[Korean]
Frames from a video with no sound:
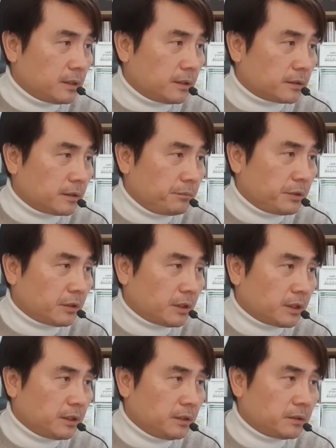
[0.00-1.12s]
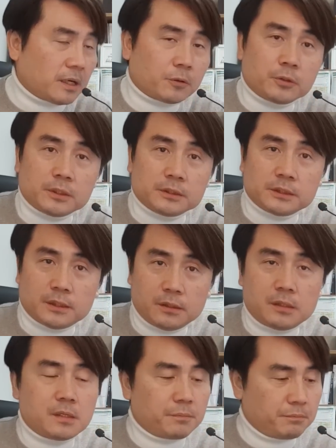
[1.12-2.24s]
어떤 변화가 일어나고
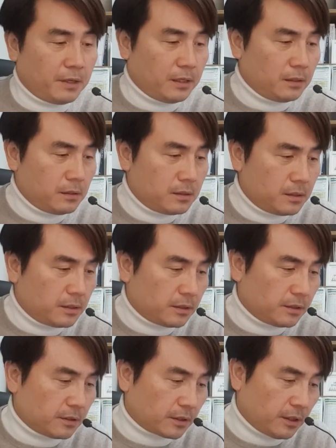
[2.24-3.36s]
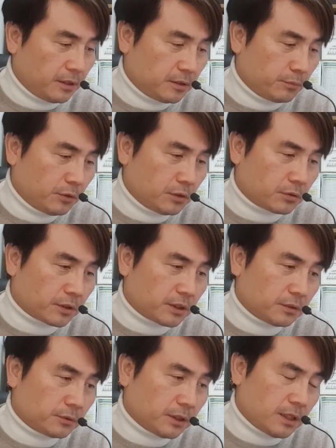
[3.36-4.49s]
있는지를 매일 이렇게 신문을
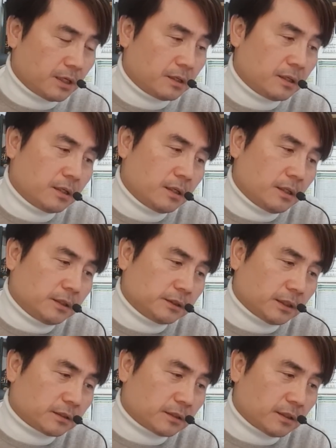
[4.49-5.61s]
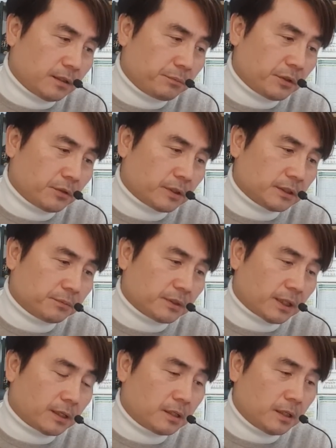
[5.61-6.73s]
통해서 우리가 체크를 할 필요가
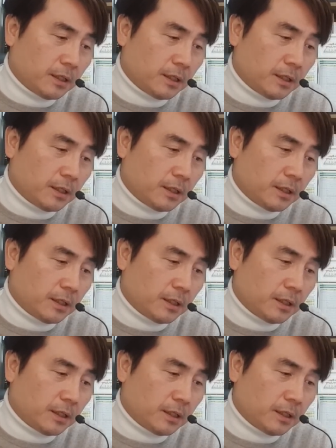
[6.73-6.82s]
있습니다.